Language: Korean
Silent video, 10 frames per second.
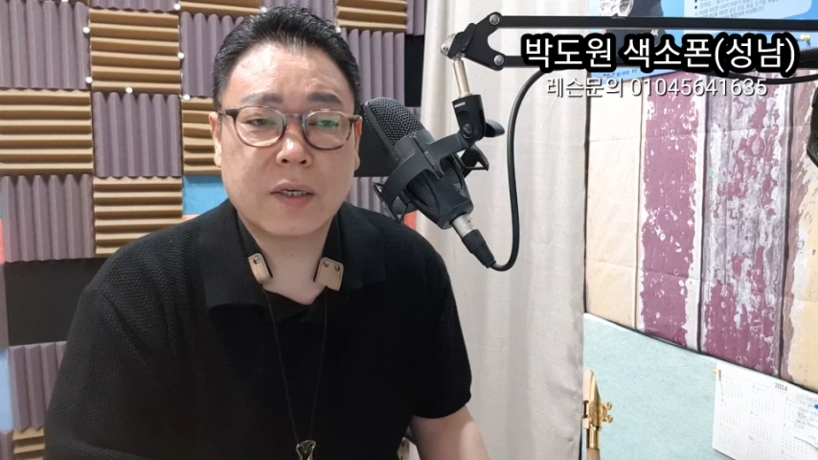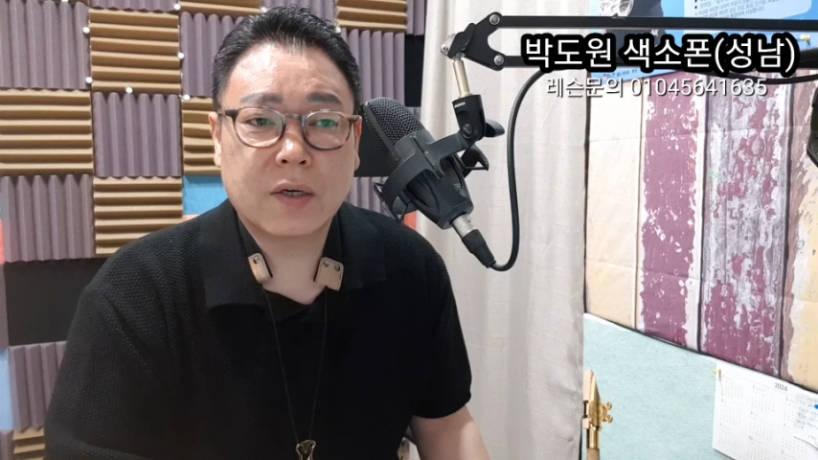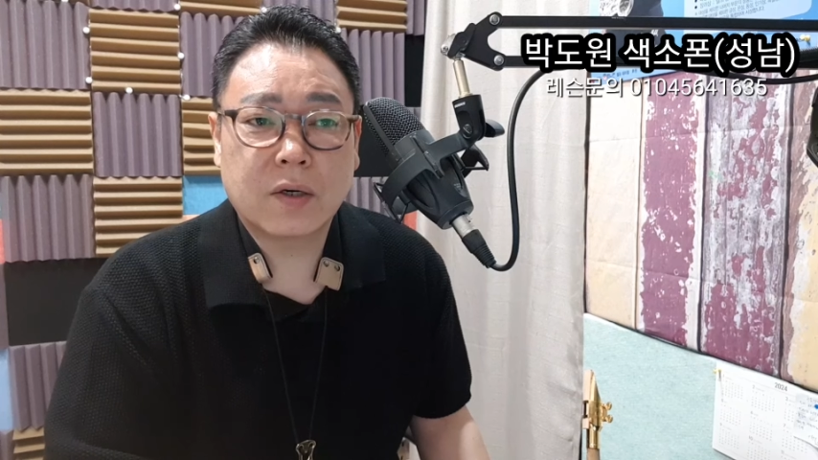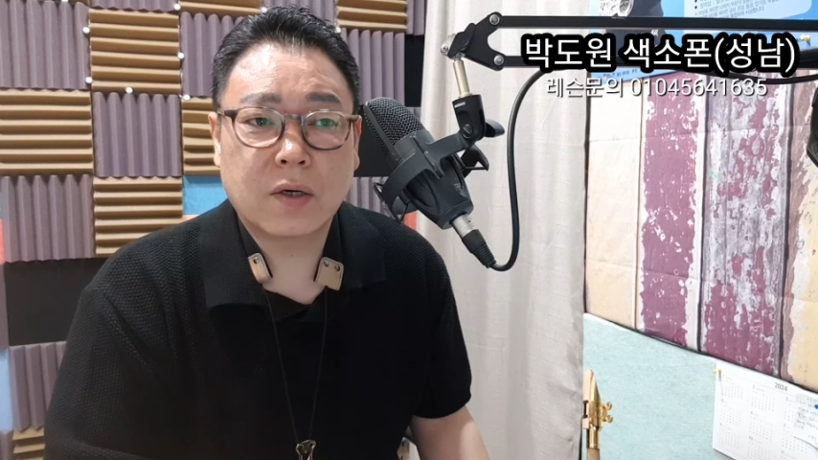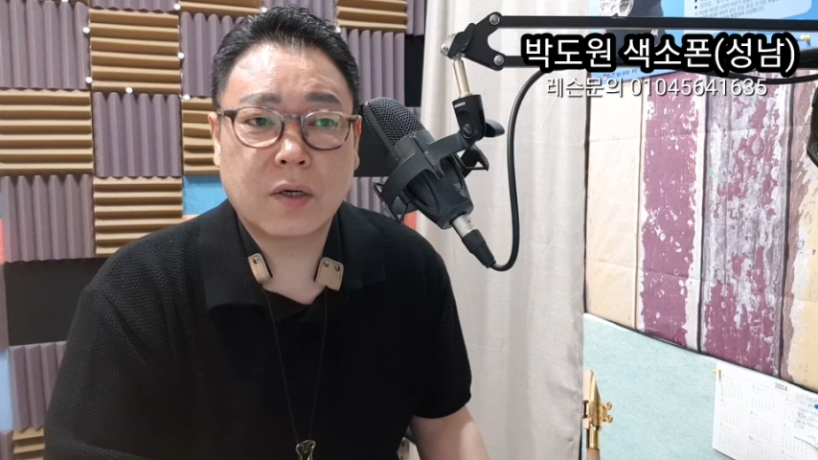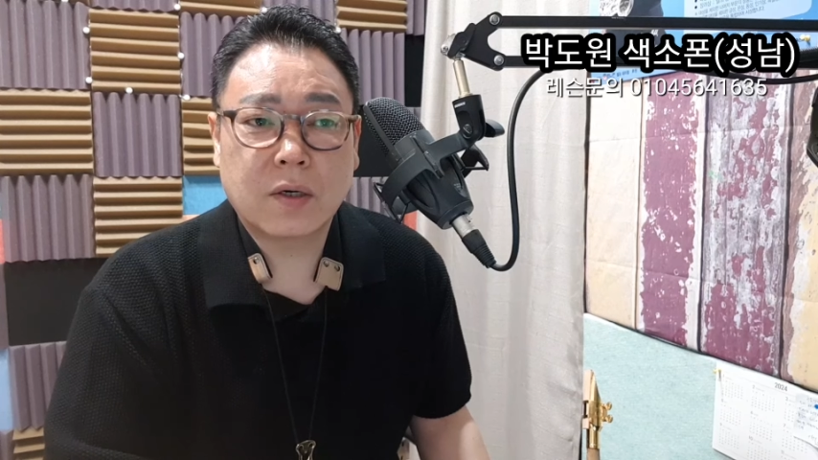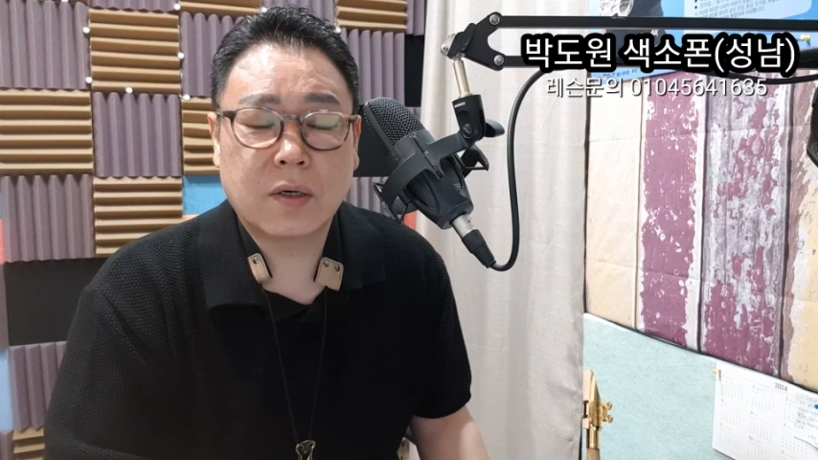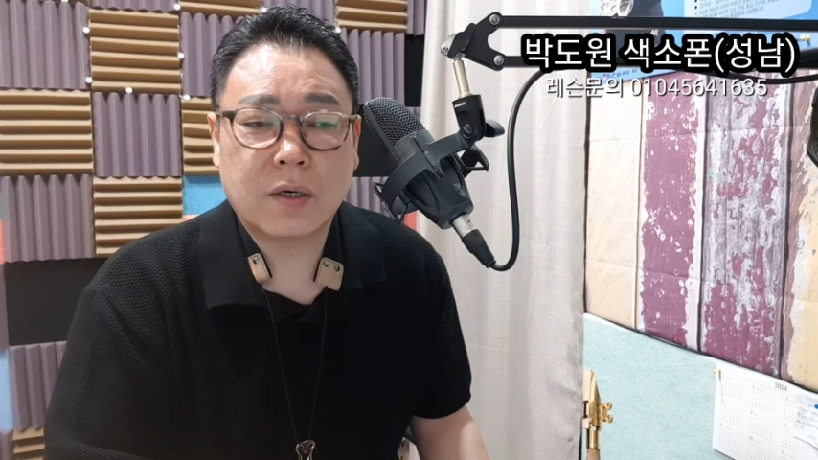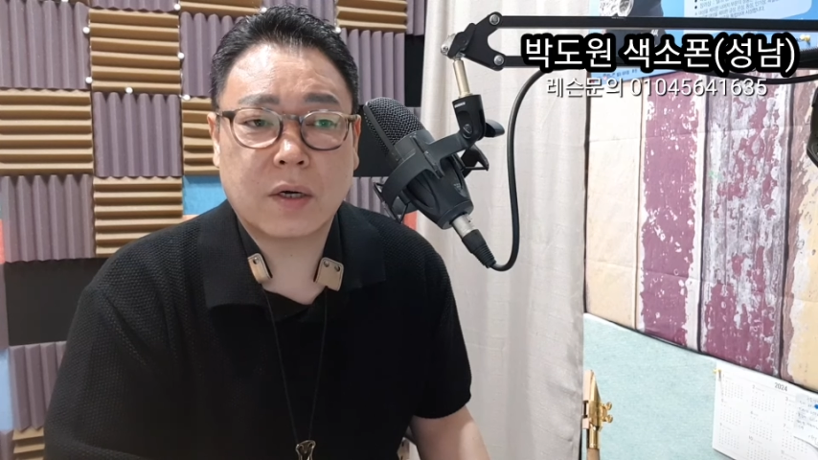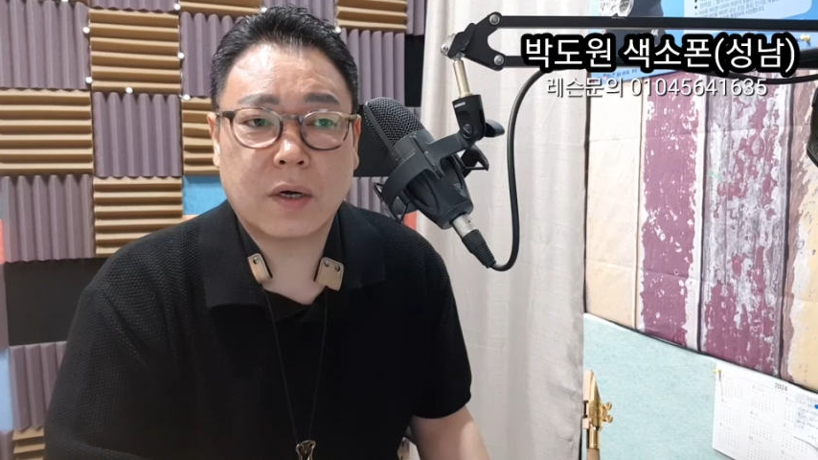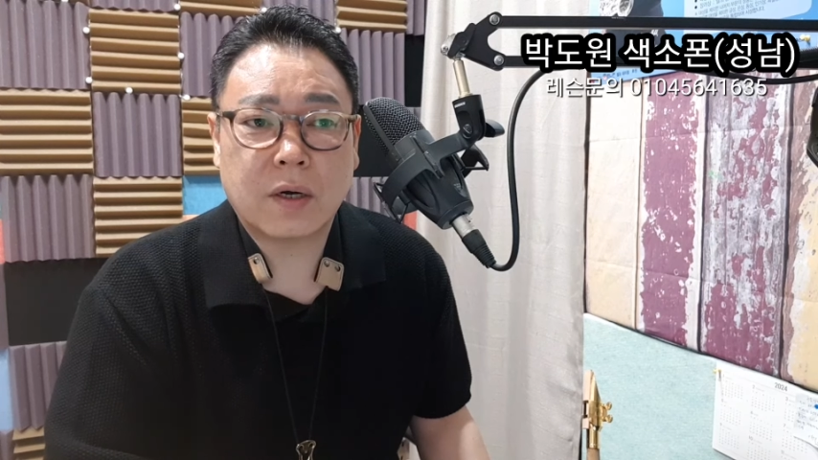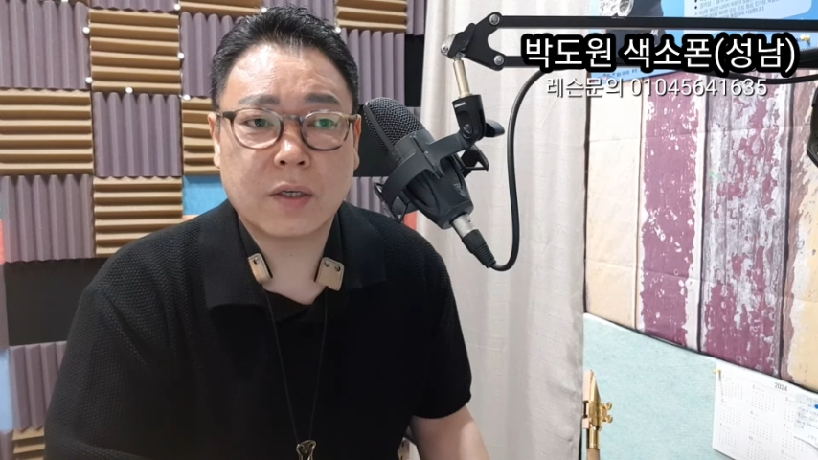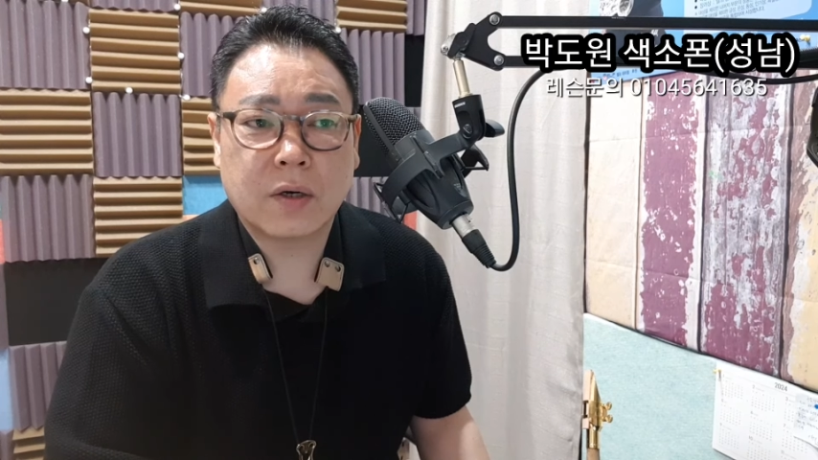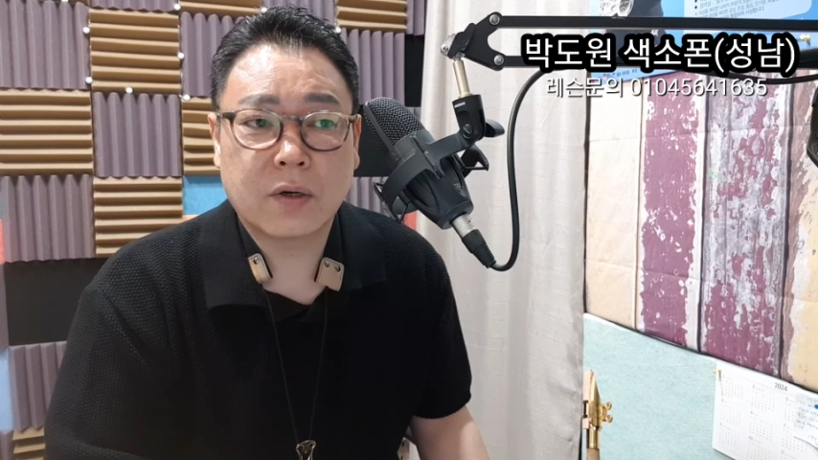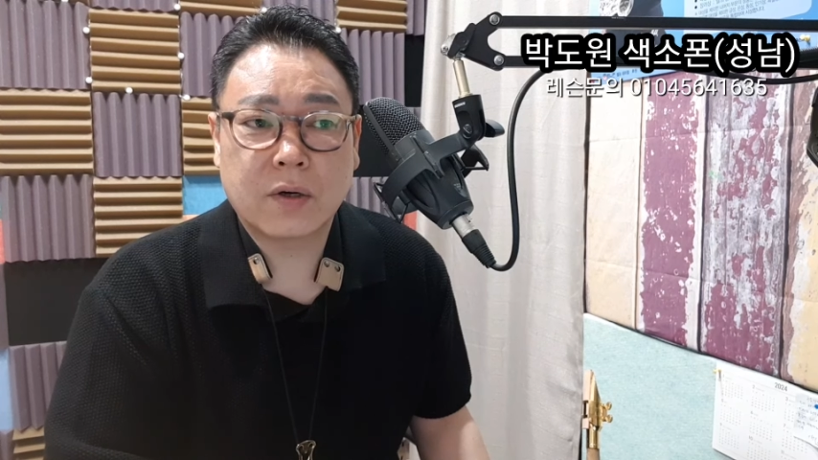여러
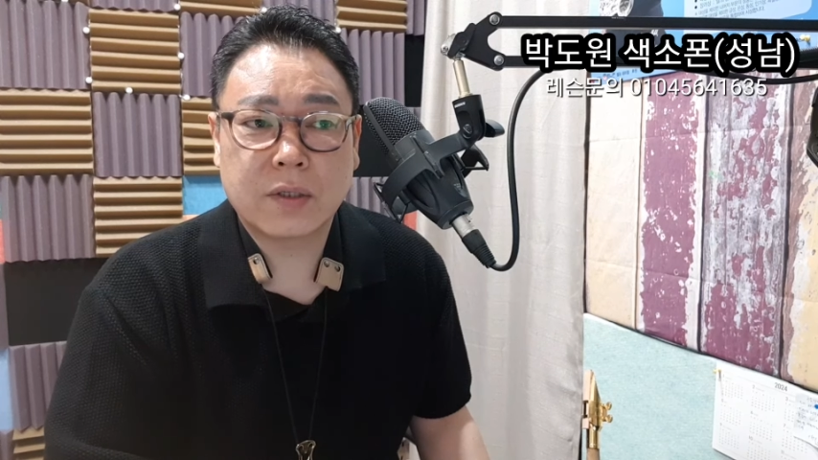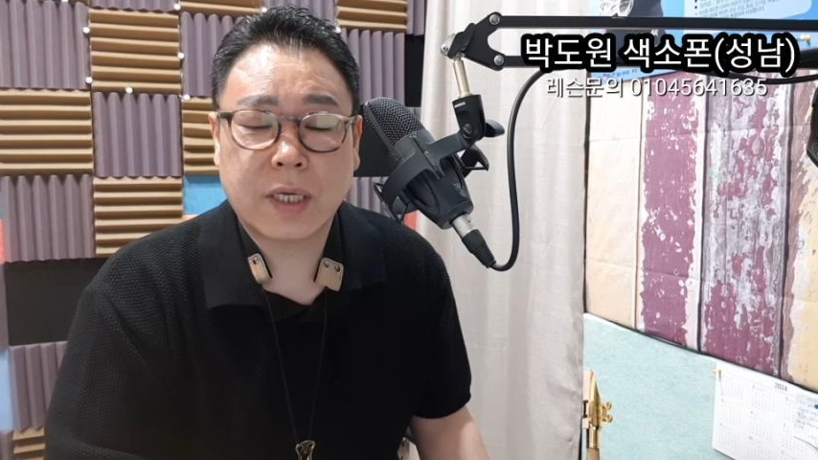여러